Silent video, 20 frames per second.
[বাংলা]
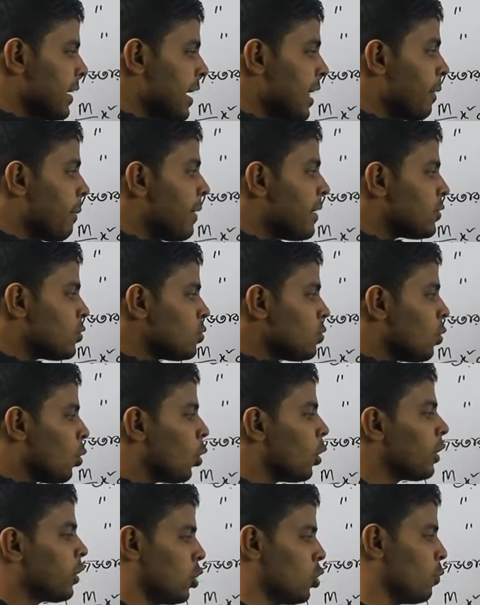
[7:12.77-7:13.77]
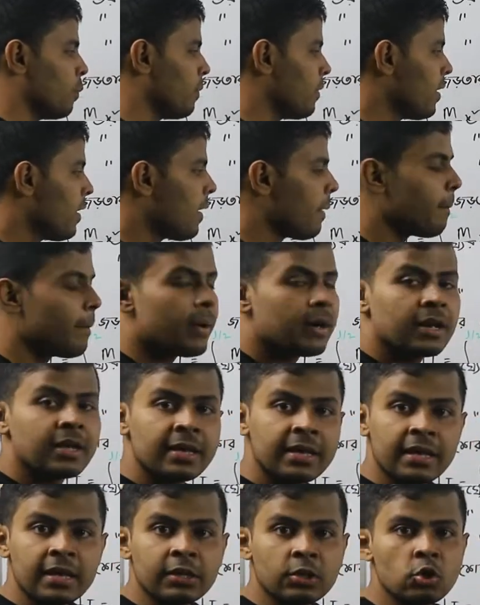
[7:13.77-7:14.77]
এল বাই টু হোল কিউব মানে
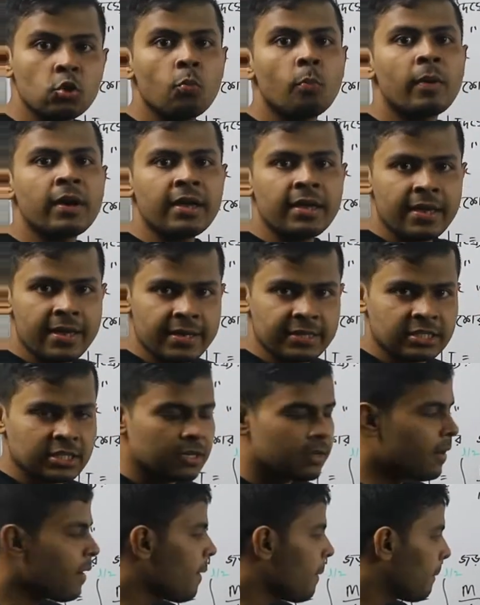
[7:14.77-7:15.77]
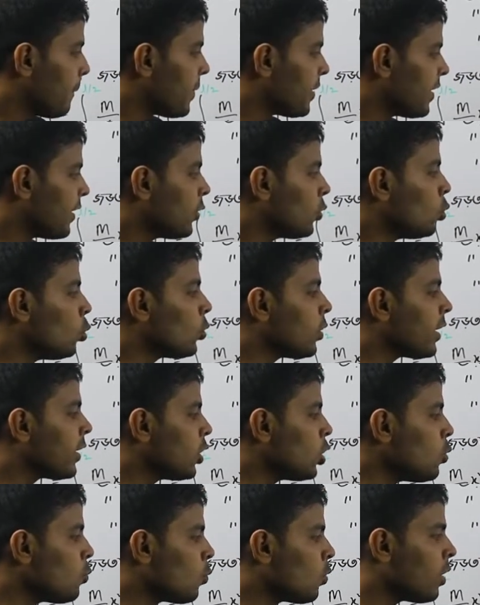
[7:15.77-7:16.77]
এল কিউব বাই এইট মানে টুকে
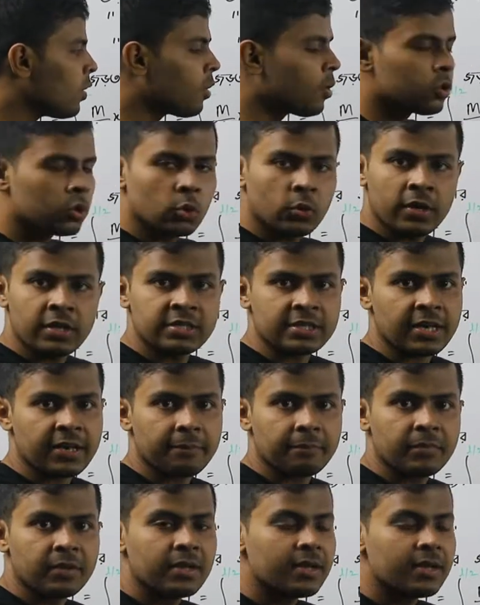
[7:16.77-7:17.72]
কিউব করলে কত হয়ে যায়